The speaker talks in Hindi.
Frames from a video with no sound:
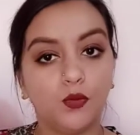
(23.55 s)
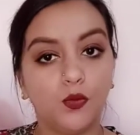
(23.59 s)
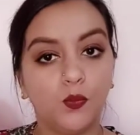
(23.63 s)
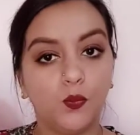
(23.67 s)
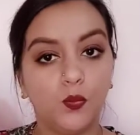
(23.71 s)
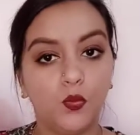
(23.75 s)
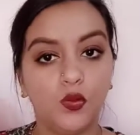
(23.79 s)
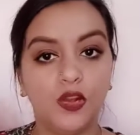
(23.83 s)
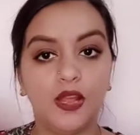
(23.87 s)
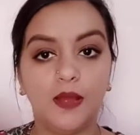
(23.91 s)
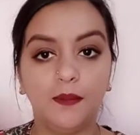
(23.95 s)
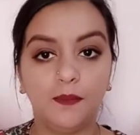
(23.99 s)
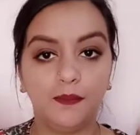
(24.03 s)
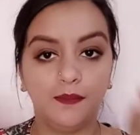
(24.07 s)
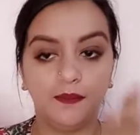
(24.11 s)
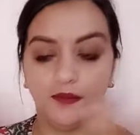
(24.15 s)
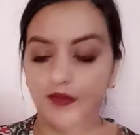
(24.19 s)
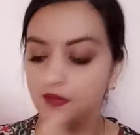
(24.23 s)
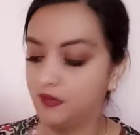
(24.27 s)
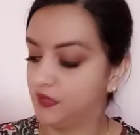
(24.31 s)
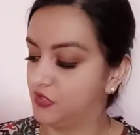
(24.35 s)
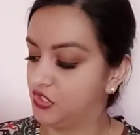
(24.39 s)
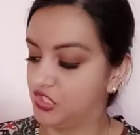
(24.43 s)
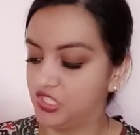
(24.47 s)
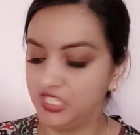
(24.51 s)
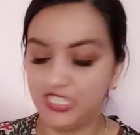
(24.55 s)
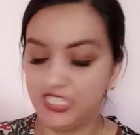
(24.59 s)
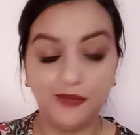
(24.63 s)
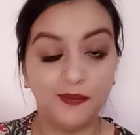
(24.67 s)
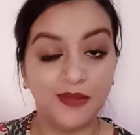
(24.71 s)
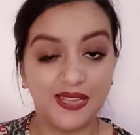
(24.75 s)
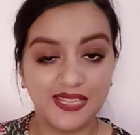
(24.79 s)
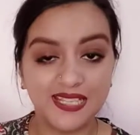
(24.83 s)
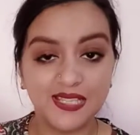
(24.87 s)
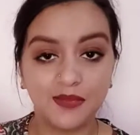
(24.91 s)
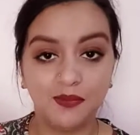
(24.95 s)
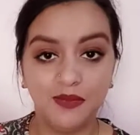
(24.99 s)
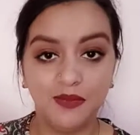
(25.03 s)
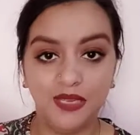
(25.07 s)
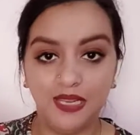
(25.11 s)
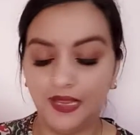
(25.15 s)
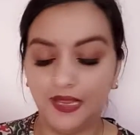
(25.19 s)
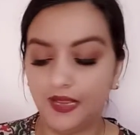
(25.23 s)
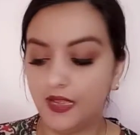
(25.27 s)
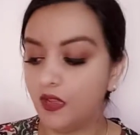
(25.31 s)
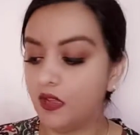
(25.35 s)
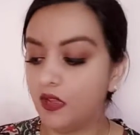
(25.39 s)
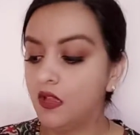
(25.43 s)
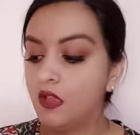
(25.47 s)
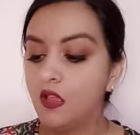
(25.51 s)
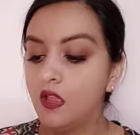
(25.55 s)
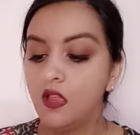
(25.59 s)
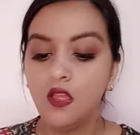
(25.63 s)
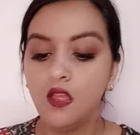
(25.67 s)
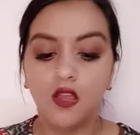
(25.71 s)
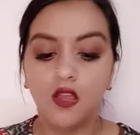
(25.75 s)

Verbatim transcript: आपको पूरा शीट मास्क मिलेगा